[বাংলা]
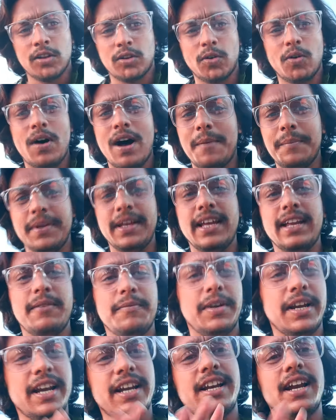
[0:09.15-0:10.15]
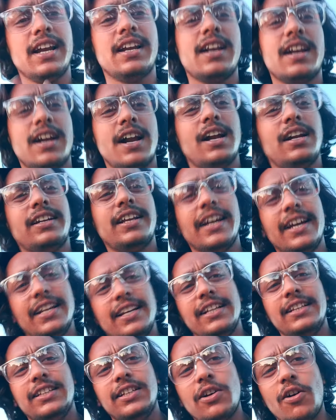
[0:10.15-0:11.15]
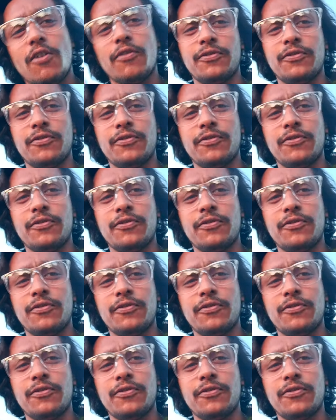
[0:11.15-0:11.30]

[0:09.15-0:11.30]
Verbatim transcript: তো আমি রেডিয়েটার গার্ডটা কিনেছি